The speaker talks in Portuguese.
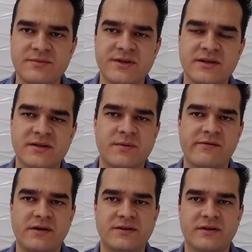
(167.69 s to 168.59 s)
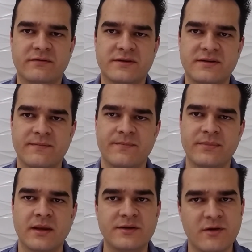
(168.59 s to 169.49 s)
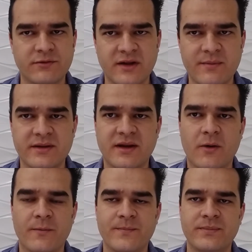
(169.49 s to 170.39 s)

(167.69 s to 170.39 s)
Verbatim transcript: medidas preventivas. Isso é fundamental.